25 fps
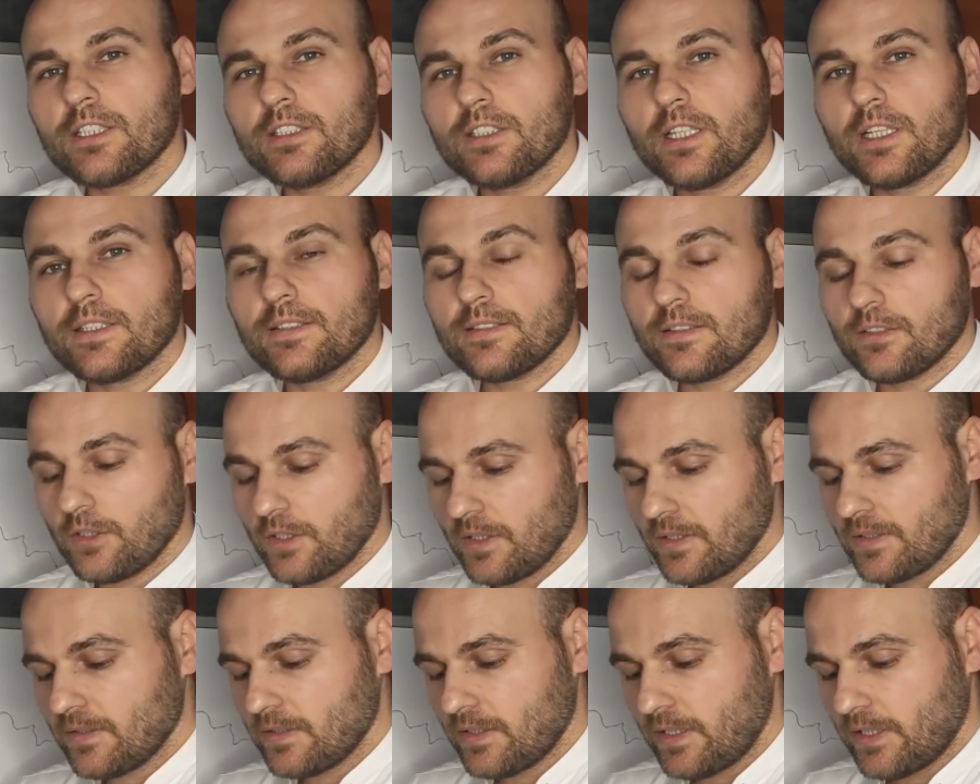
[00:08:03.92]
test to
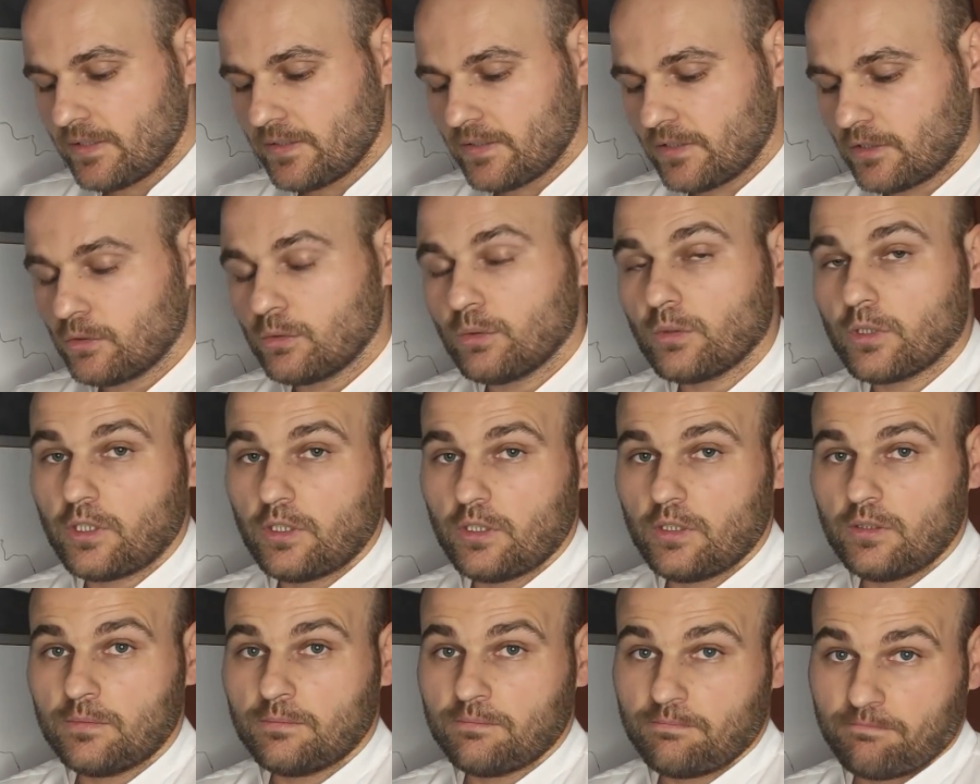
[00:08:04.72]
jest test,
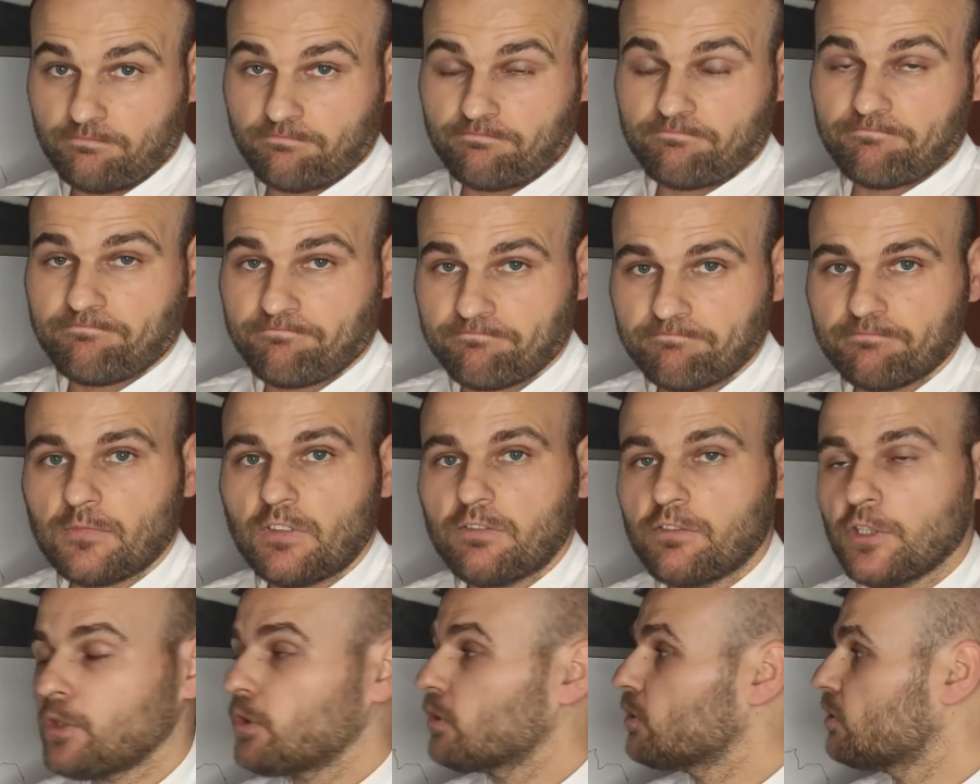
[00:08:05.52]
który
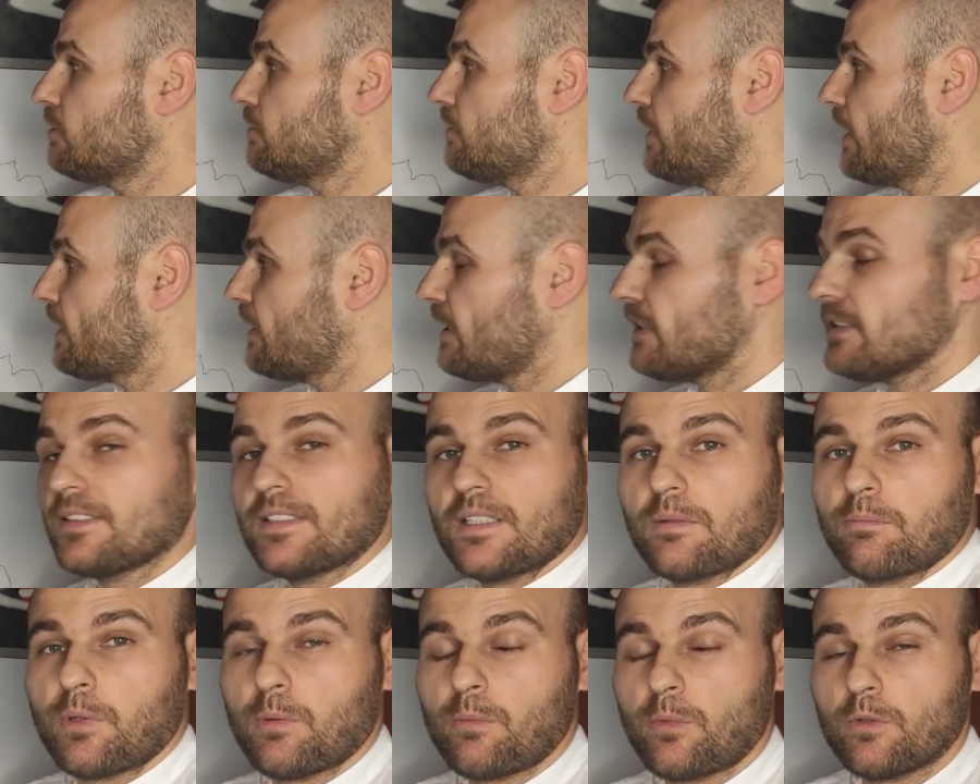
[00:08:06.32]
wykonywany jest
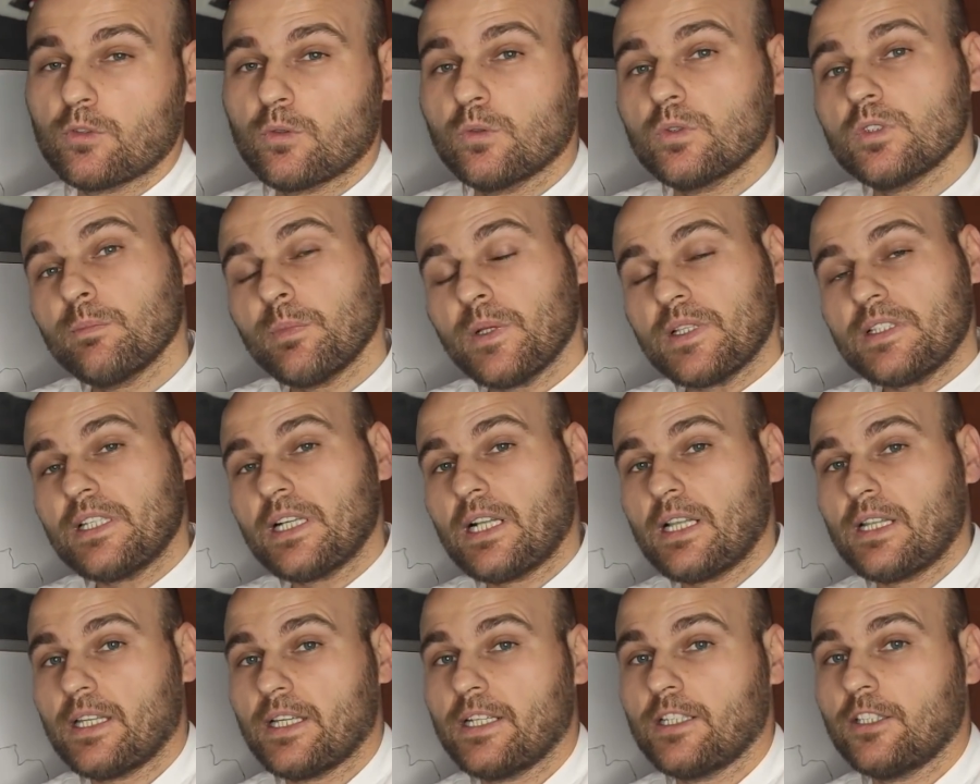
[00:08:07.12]
za pomocą
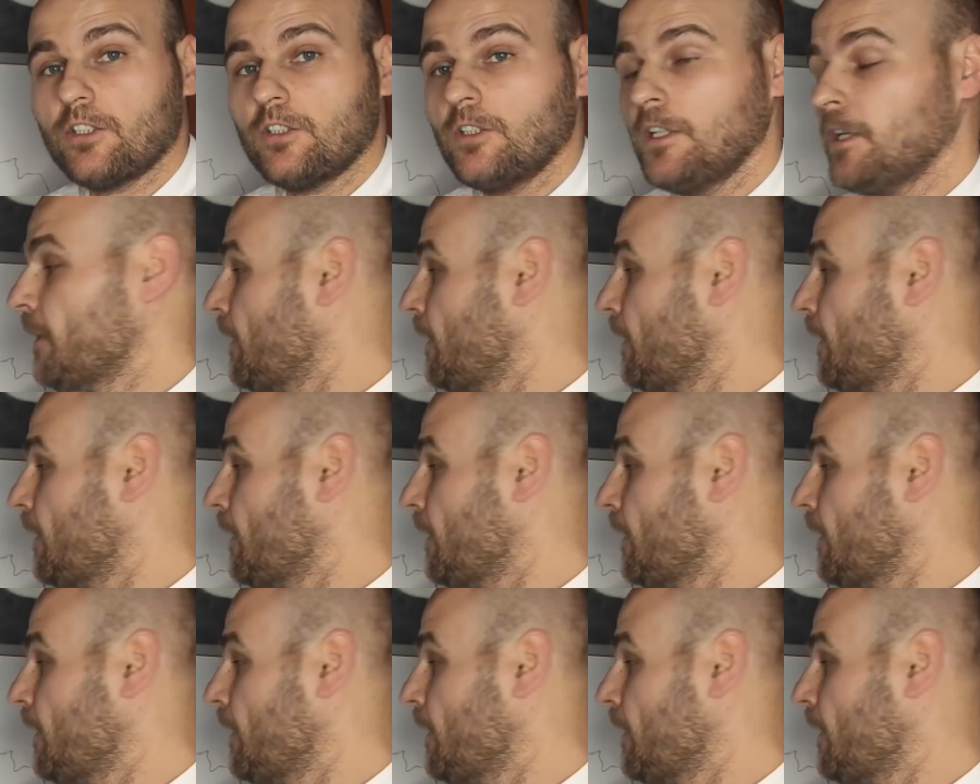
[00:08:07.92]
specjalnego